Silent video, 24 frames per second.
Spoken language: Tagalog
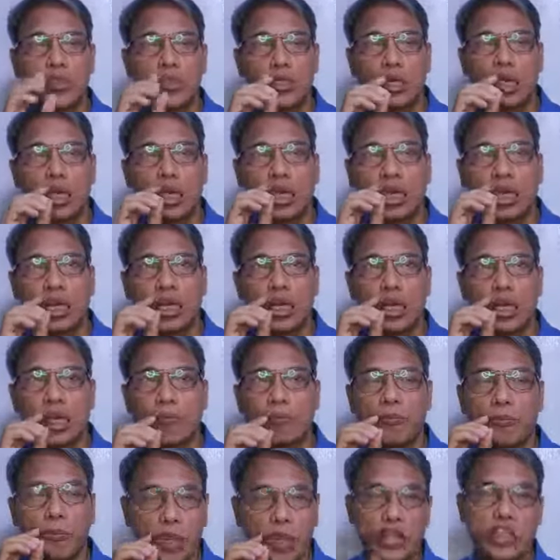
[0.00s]
uh,
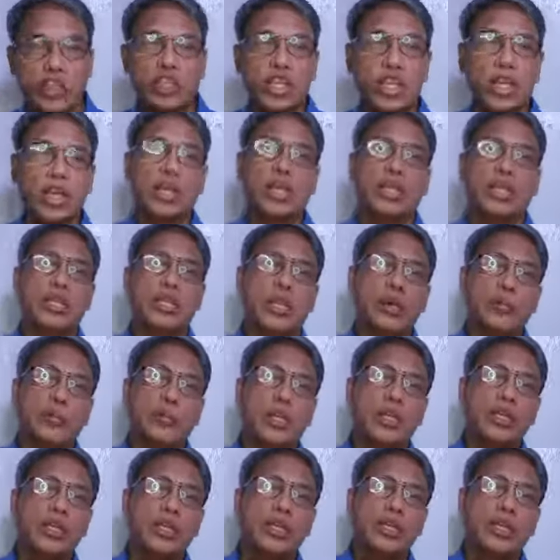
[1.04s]
fragile, yan
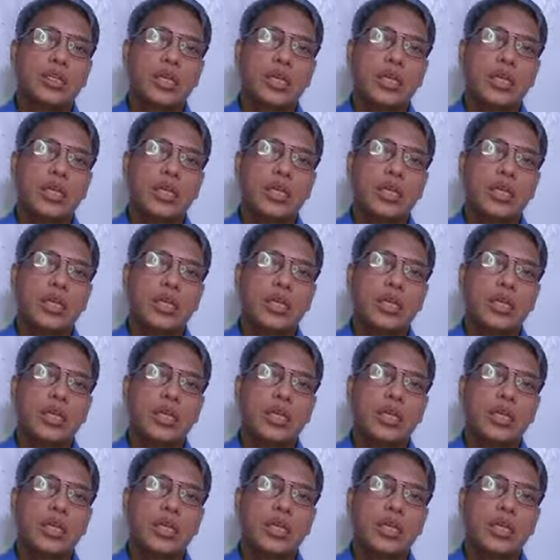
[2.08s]
ay,